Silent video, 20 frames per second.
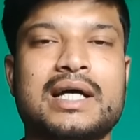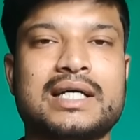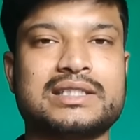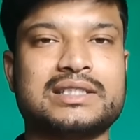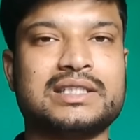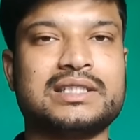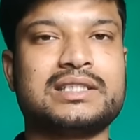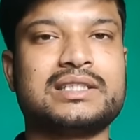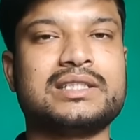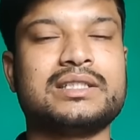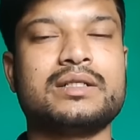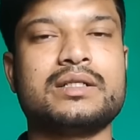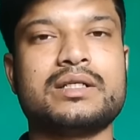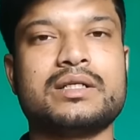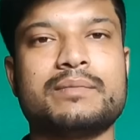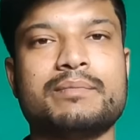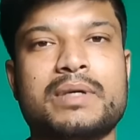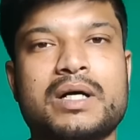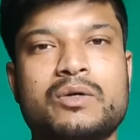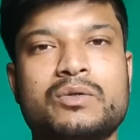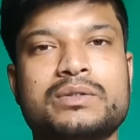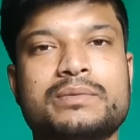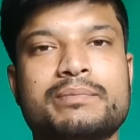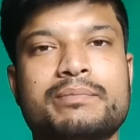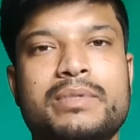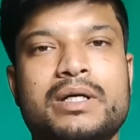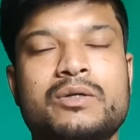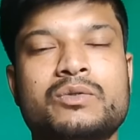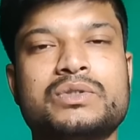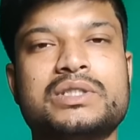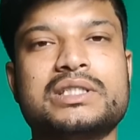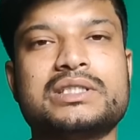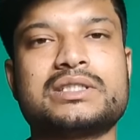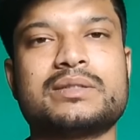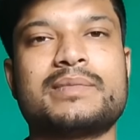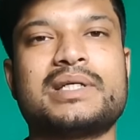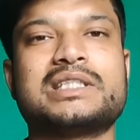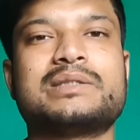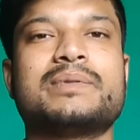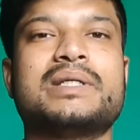राजनीति बहु, बहुजन
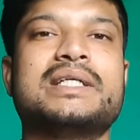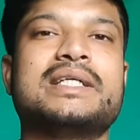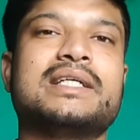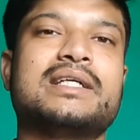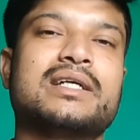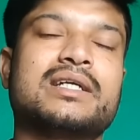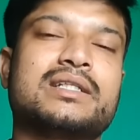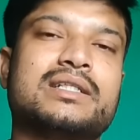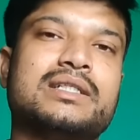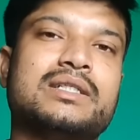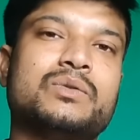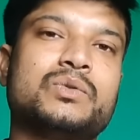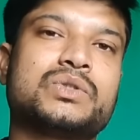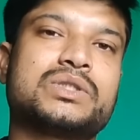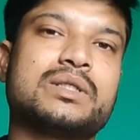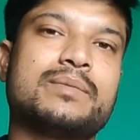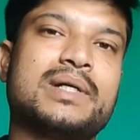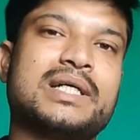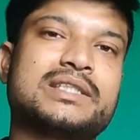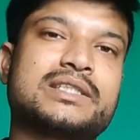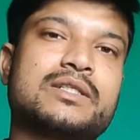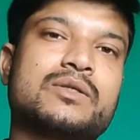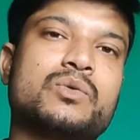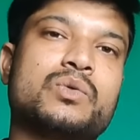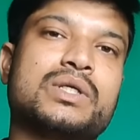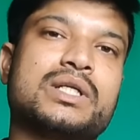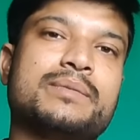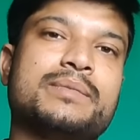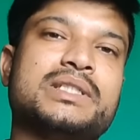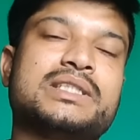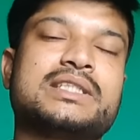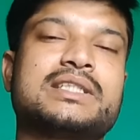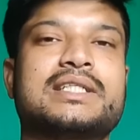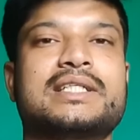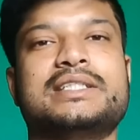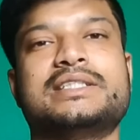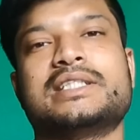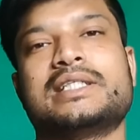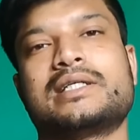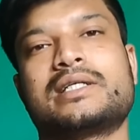समाज पार्टी करती है उस समाज के कोटे में से
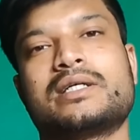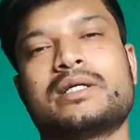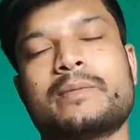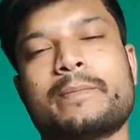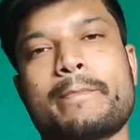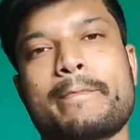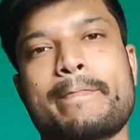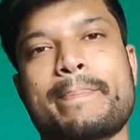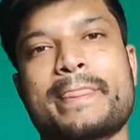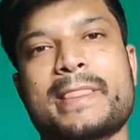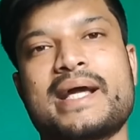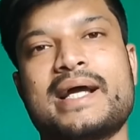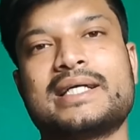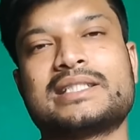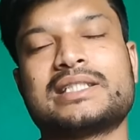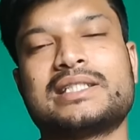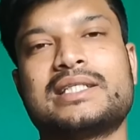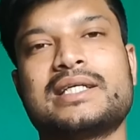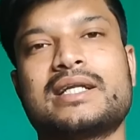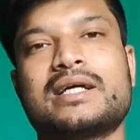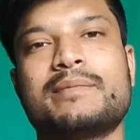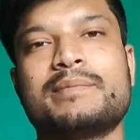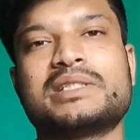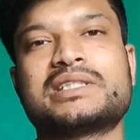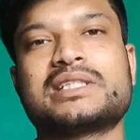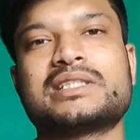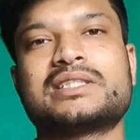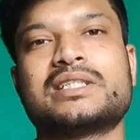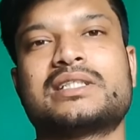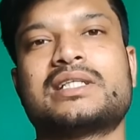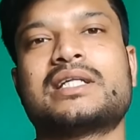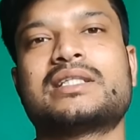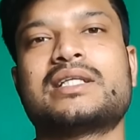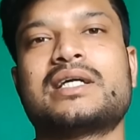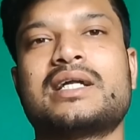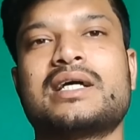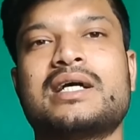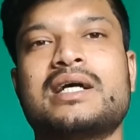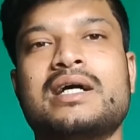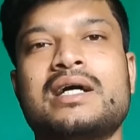कट जाएगा ऐसा डर हमेशा
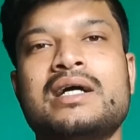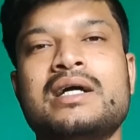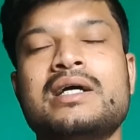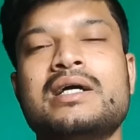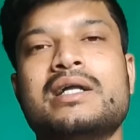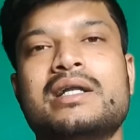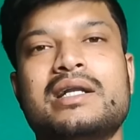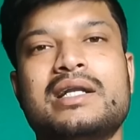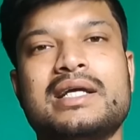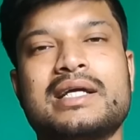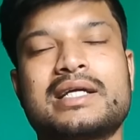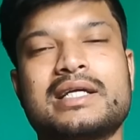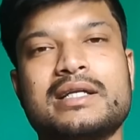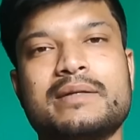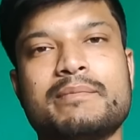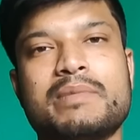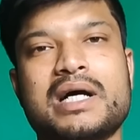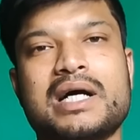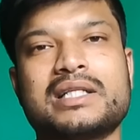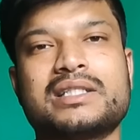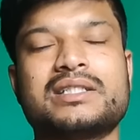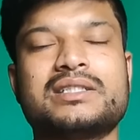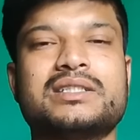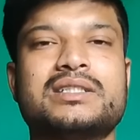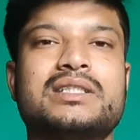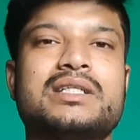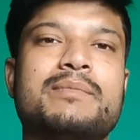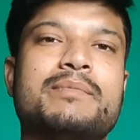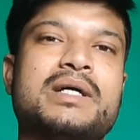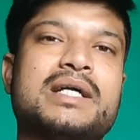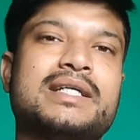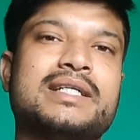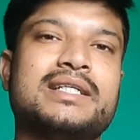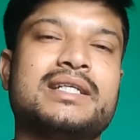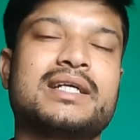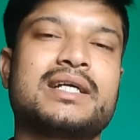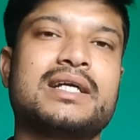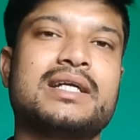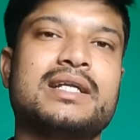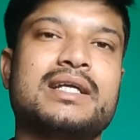सताता रहा लेकिन भारतीय जनता पार्टी
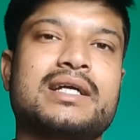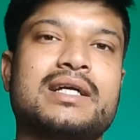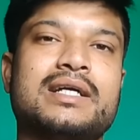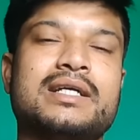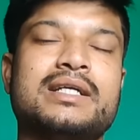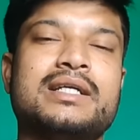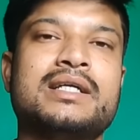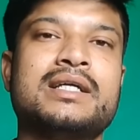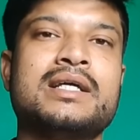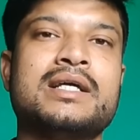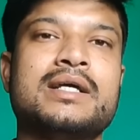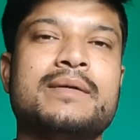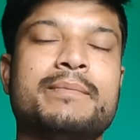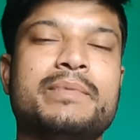ने कहीं ना कहीं